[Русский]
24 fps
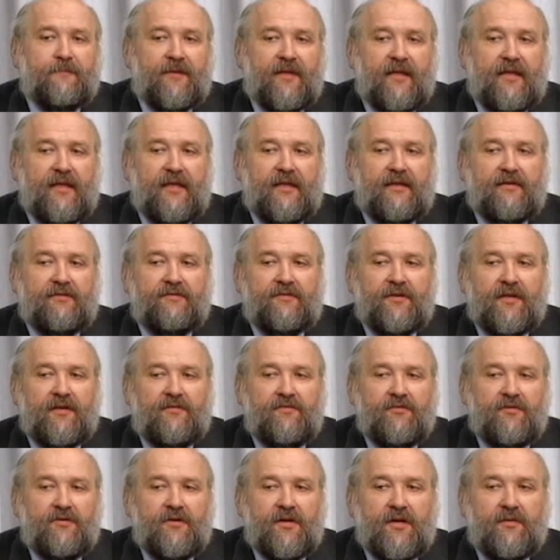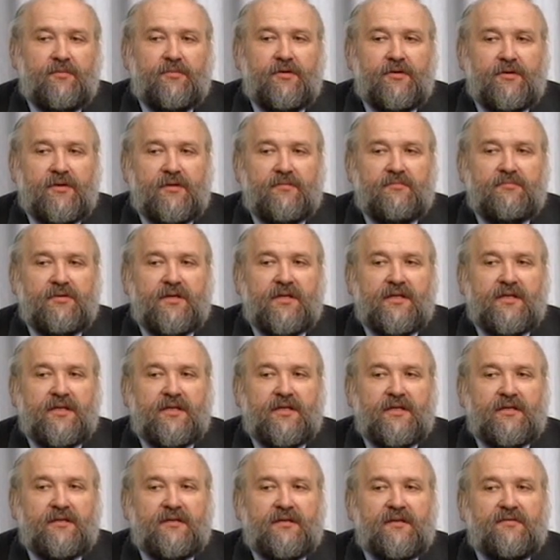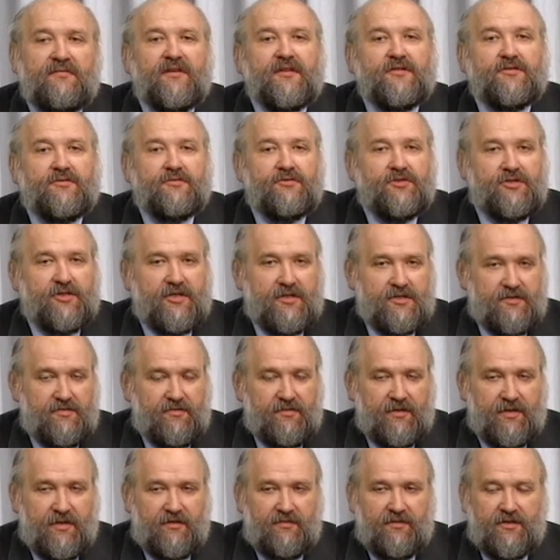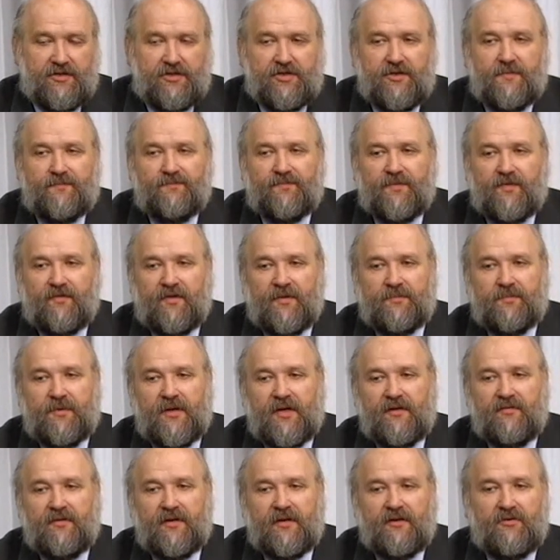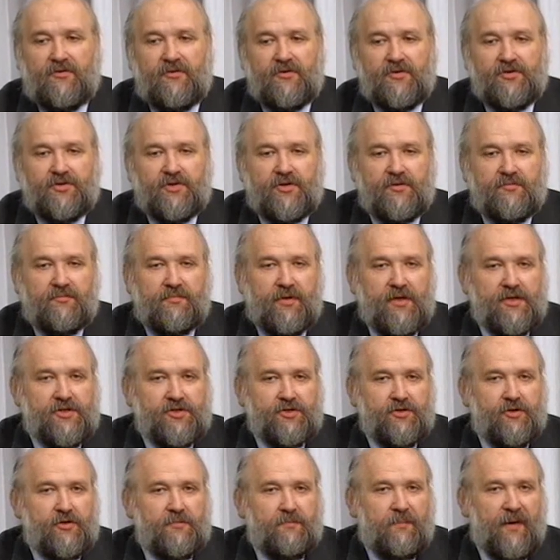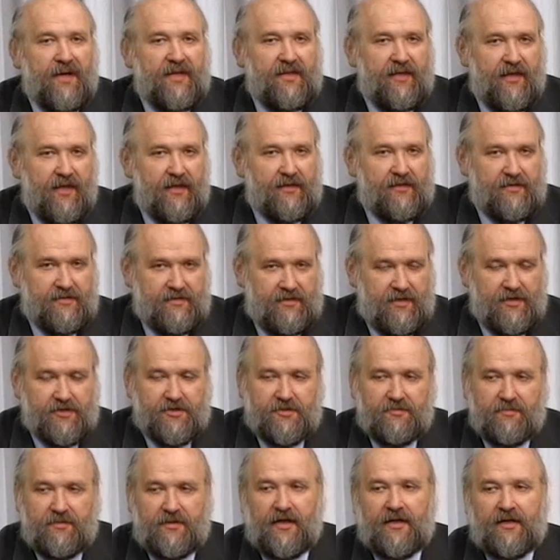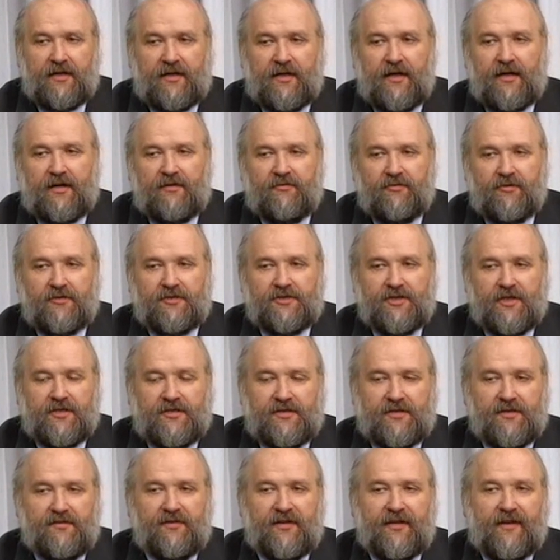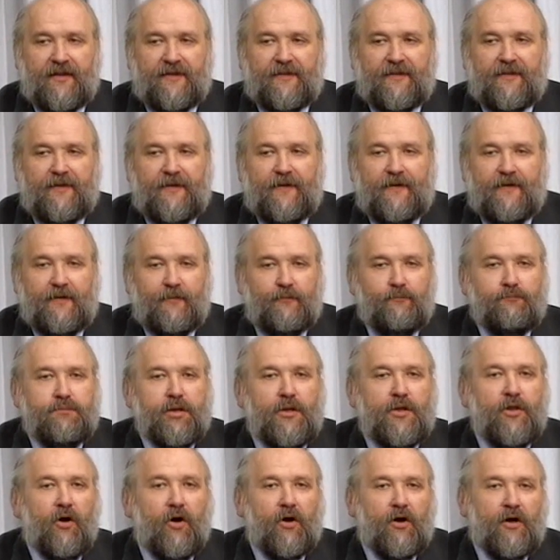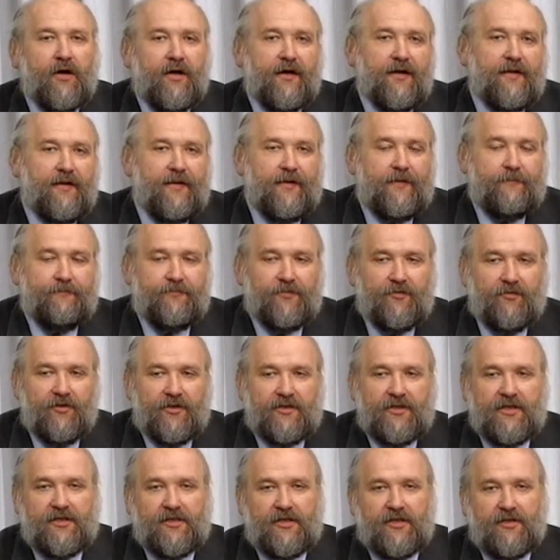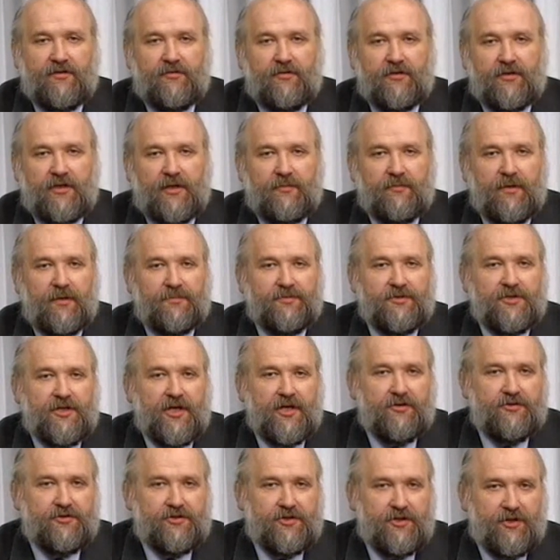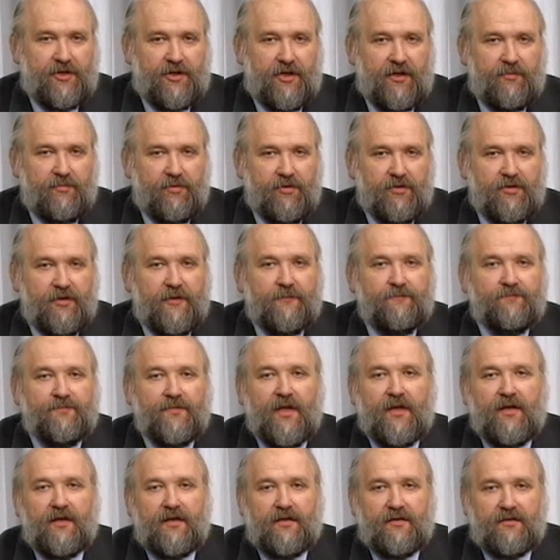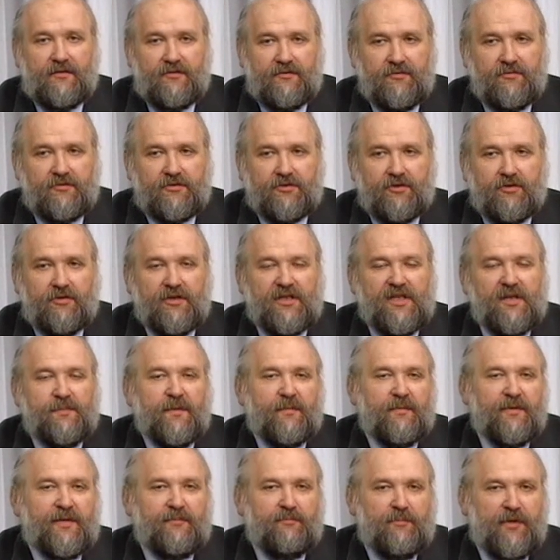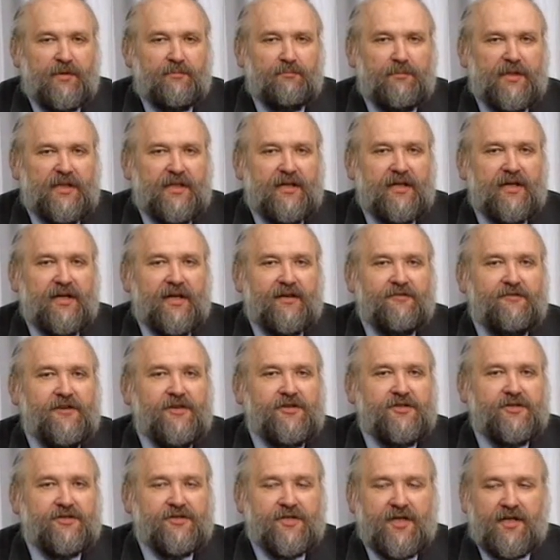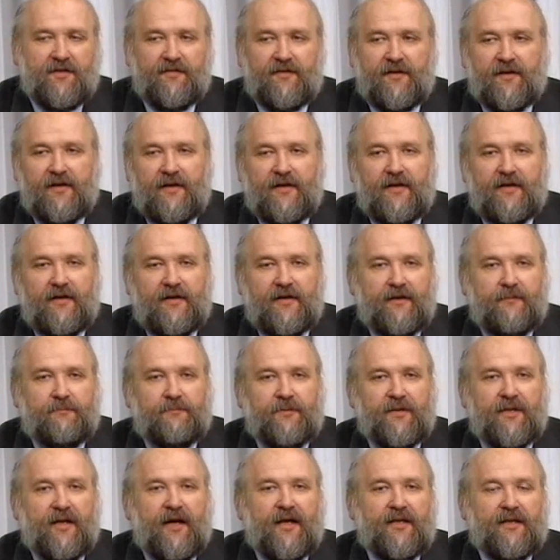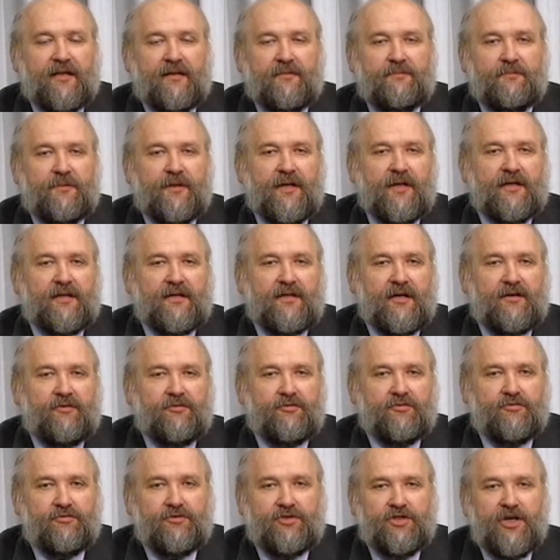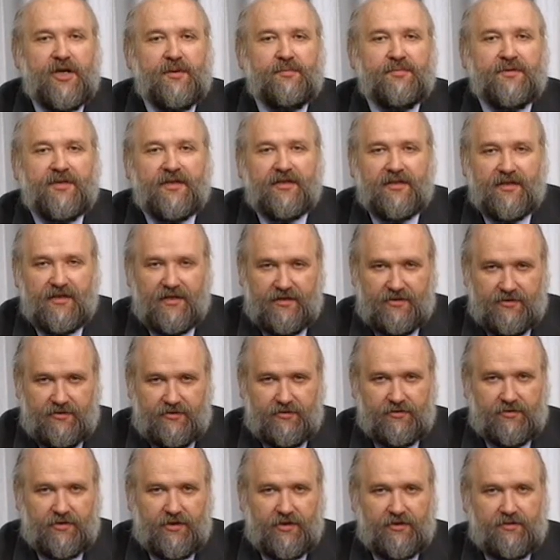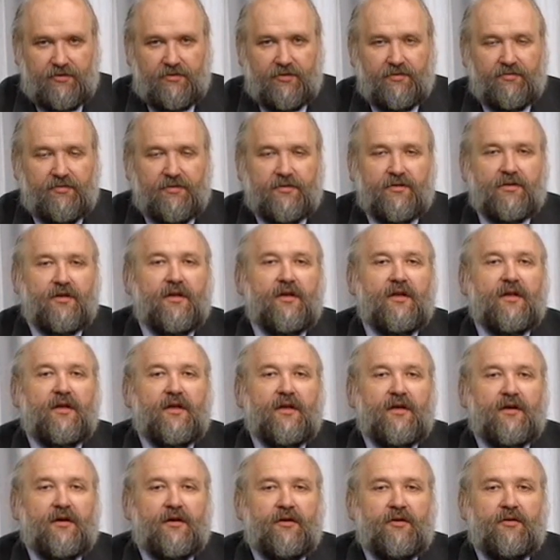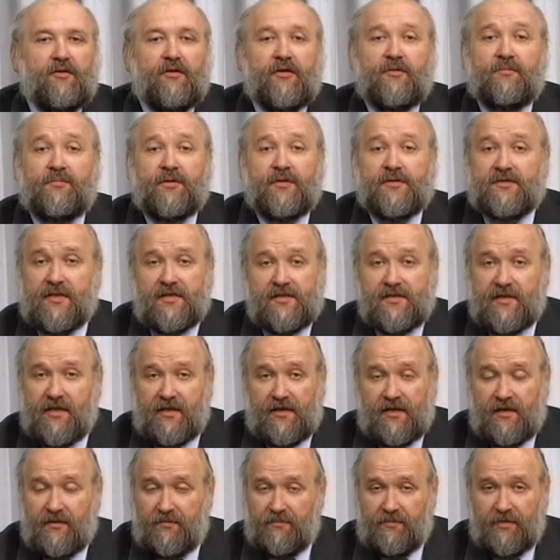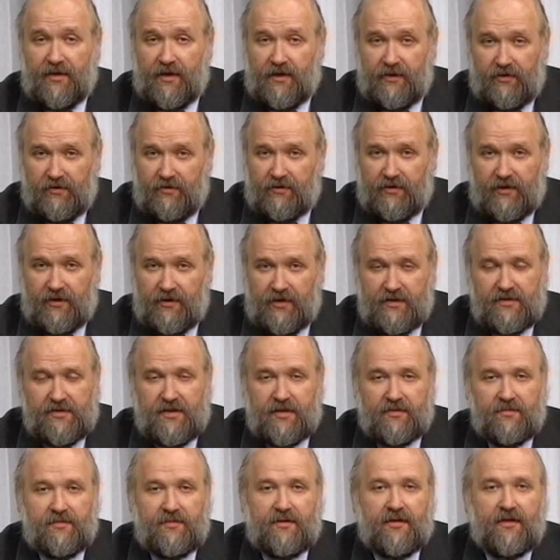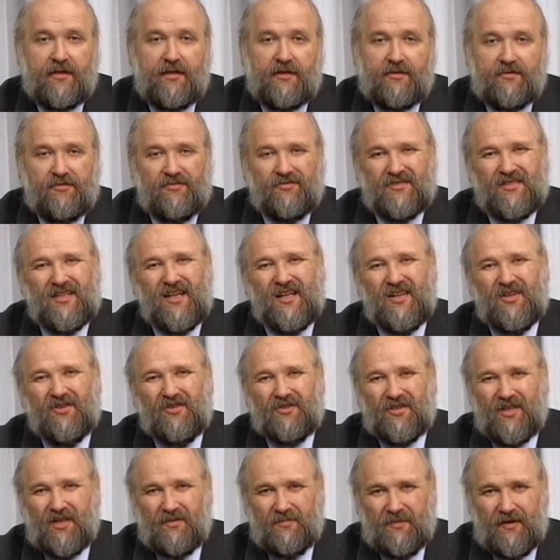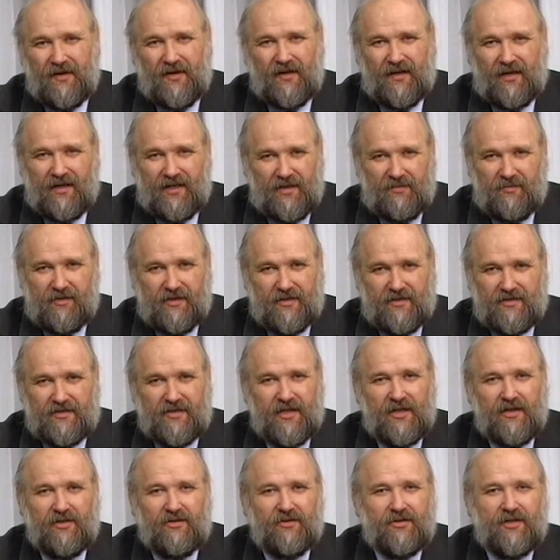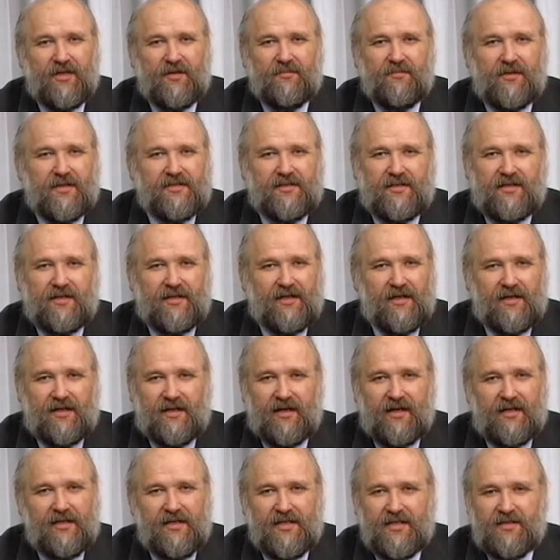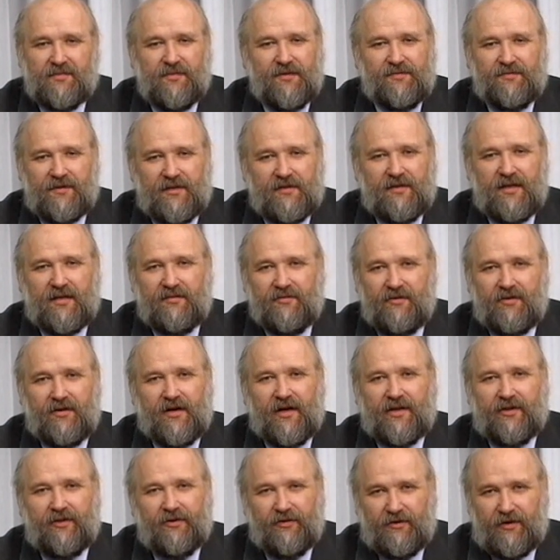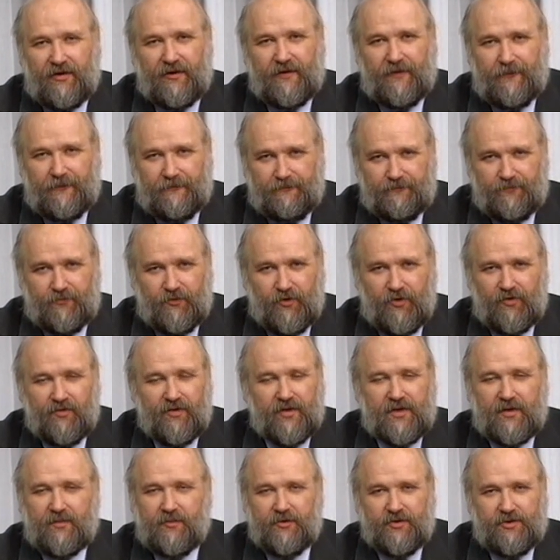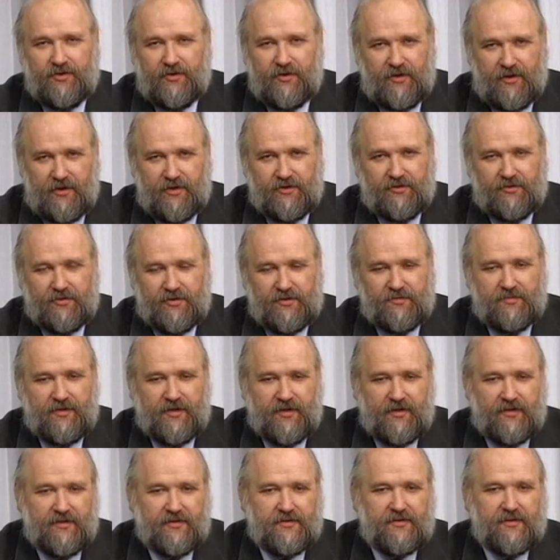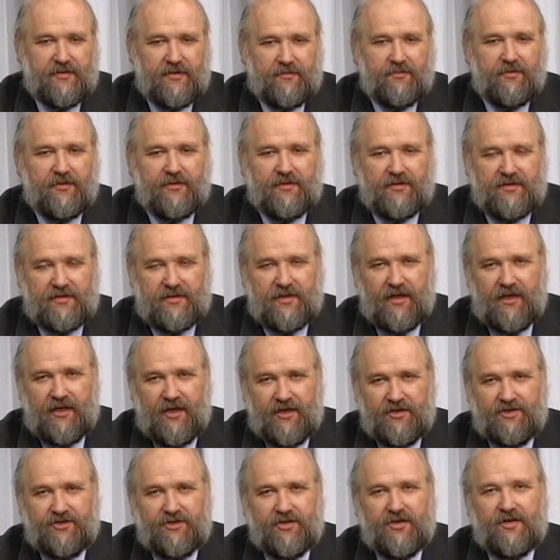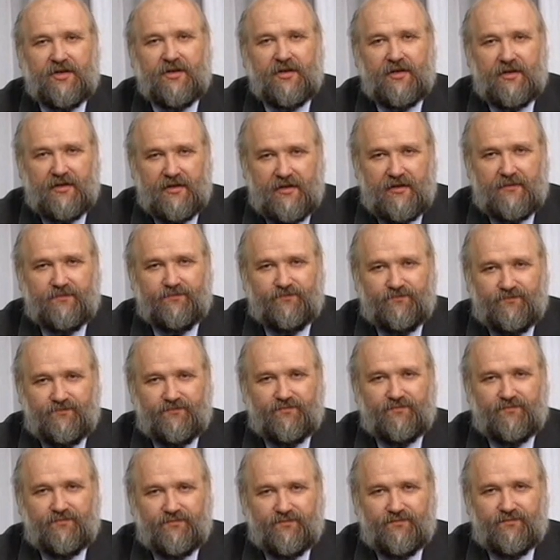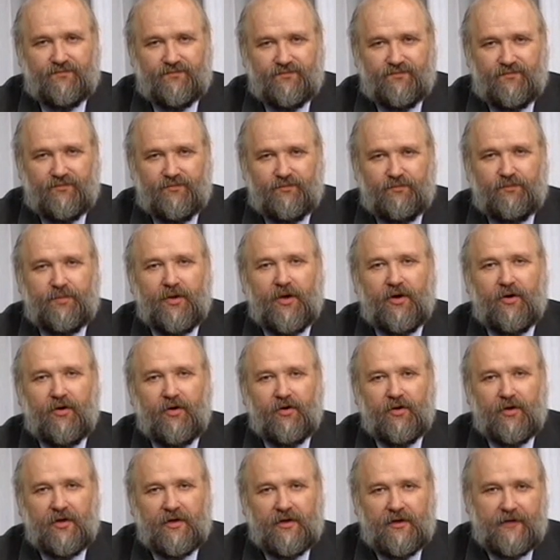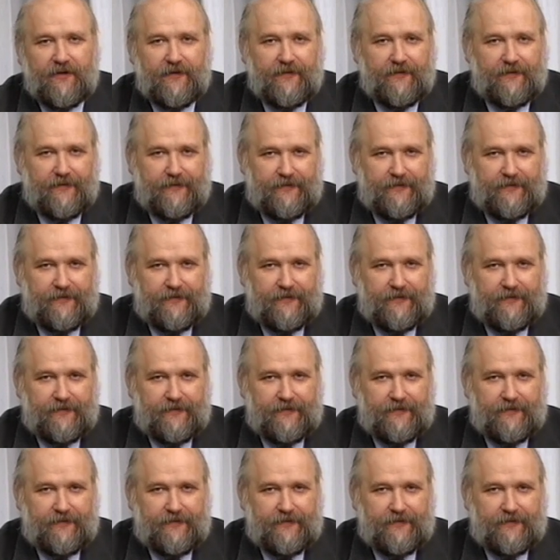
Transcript: И в его работе было две существенных вещи. Во-первых, очень большой пакет, скажем так, как вот сейчас говорят, блок вот этих вот обобщающих работ – ну, что-то типа монографического плана, плана как вот учебники, что-то такое вот. Он был создателем биологии на самом деле, ну, зоологии, по крайней мере. Зоология морских организмов – это его конек. Он в этом очень хорошо разбирался. Это был настоящий биолог,